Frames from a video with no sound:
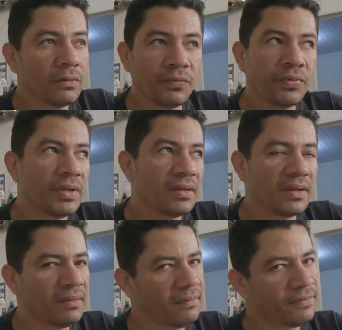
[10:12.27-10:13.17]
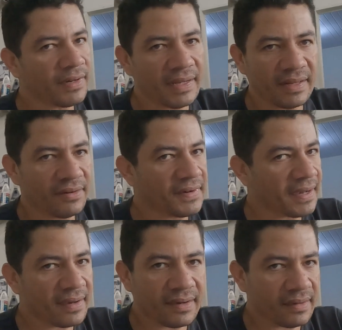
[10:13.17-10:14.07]
o funileiro não vai
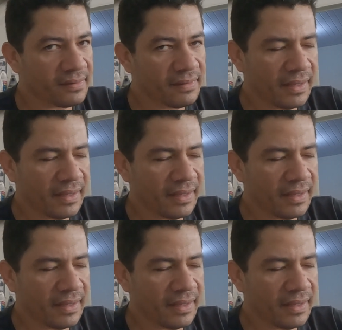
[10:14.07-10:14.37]
lavar carro.